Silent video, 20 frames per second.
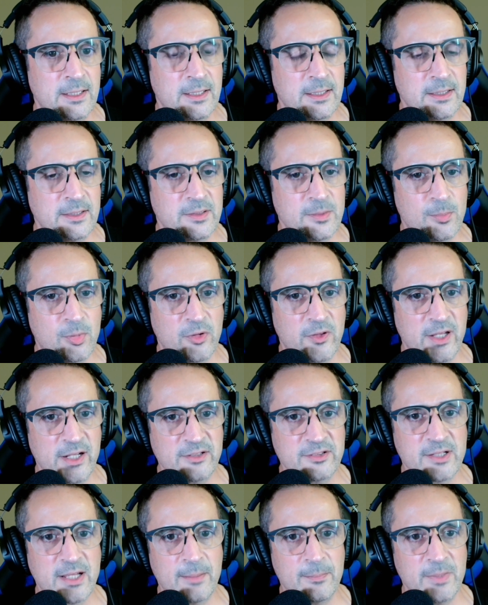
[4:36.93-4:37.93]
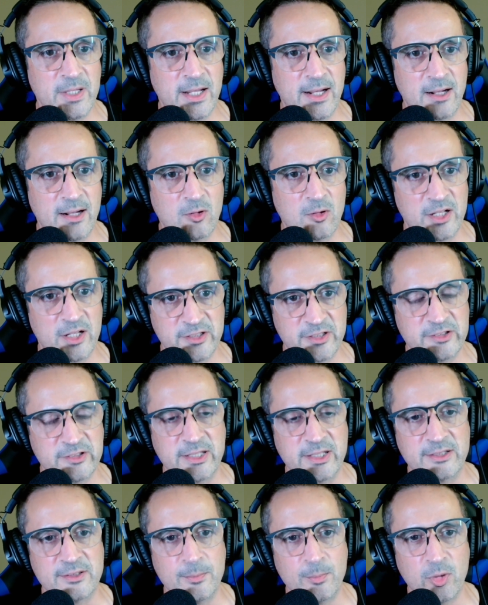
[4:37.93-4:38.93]
Si pudieras cambiar algo, las
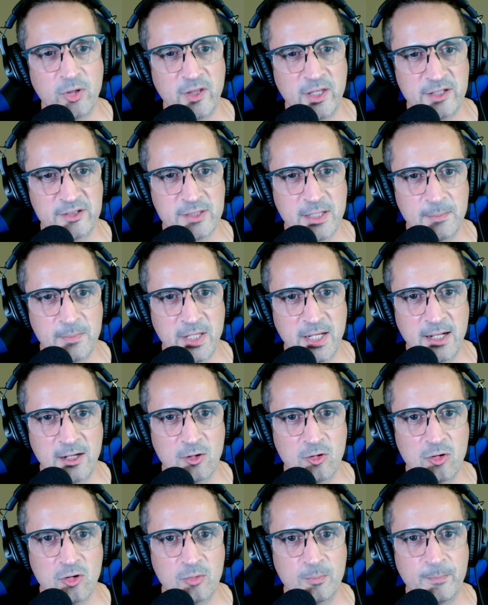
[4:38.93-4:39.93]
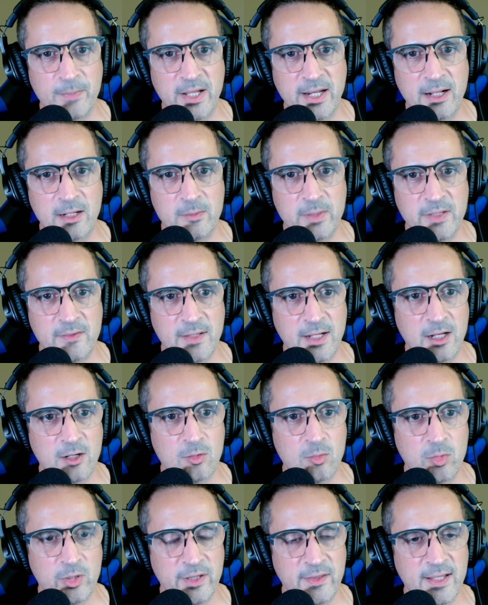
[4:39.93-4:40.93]
estas si pudieras cambiar algo para el bien de la
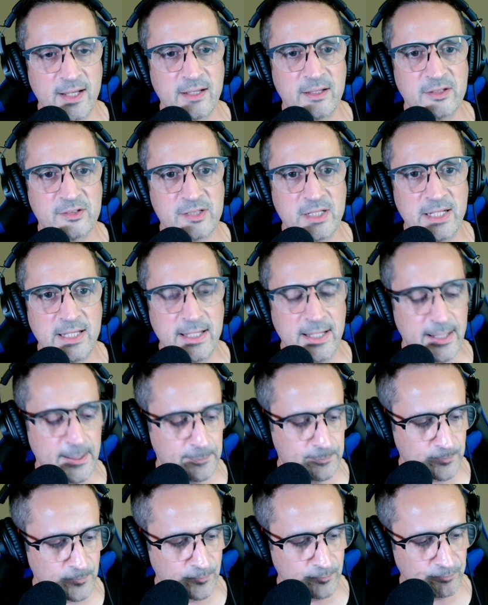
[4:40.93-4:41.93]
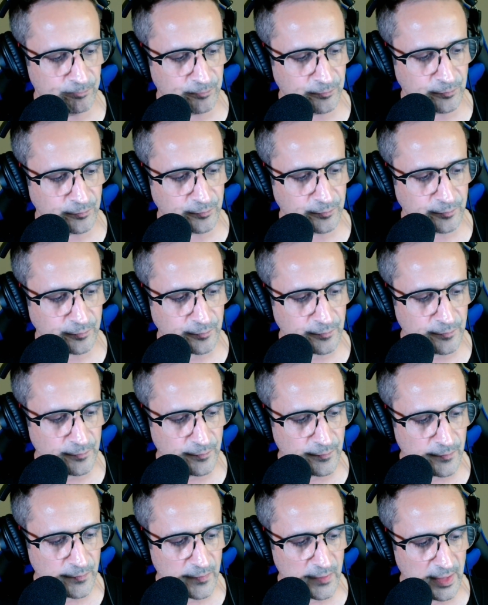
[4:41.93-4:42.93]
comunidad, ¿qué sería?
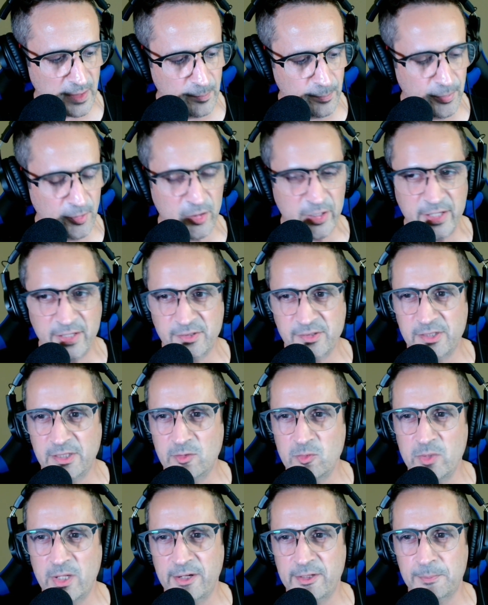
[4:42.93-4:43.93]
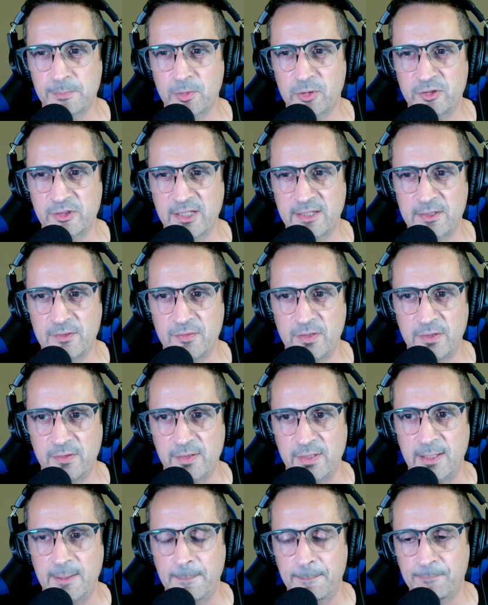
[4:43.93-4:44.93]
Pues es una respuesta
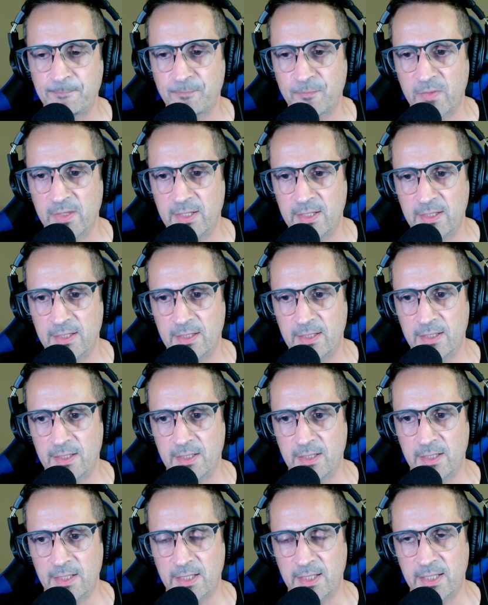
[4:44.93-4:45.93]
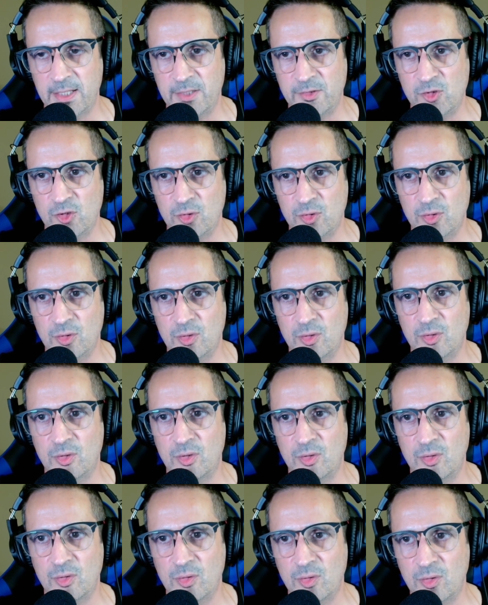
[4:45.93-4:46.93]
difícil. Eh,
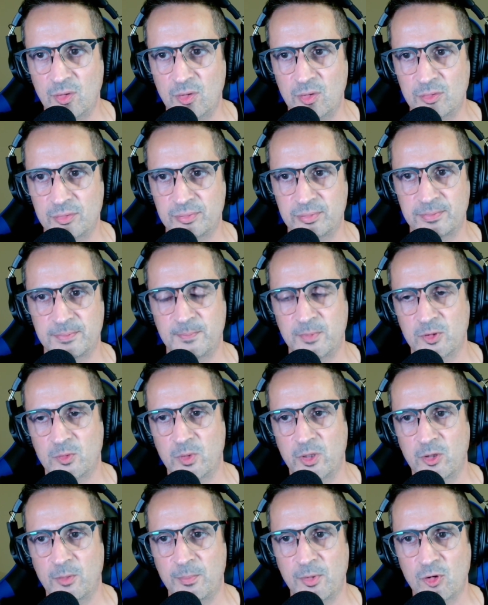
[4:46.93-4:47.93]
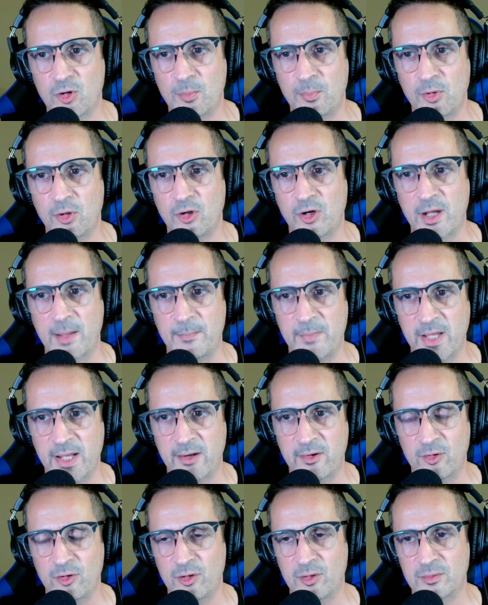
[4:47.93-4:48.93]
yo, pues bueno, poco puedo
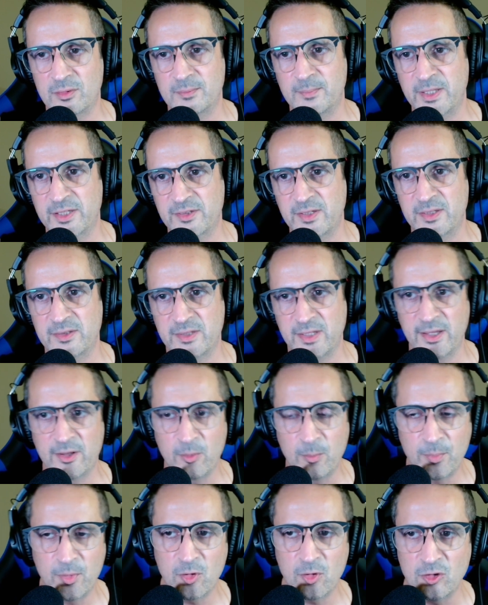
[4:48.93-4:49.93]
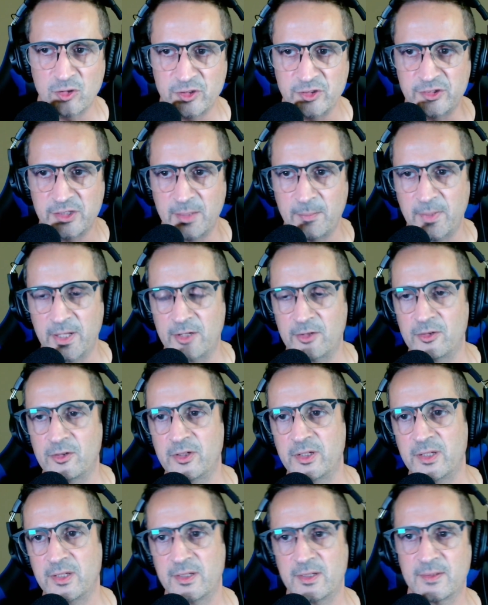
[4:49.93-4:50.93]
cambiar, ¿no? Más que enseñar un poco el sistema, ¿no?
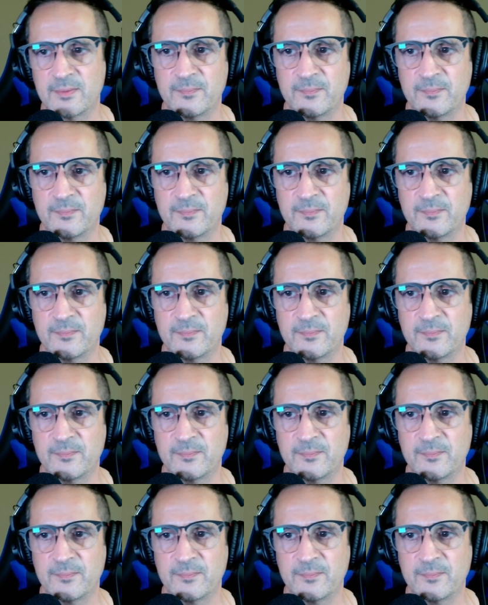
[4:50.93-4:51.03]
Y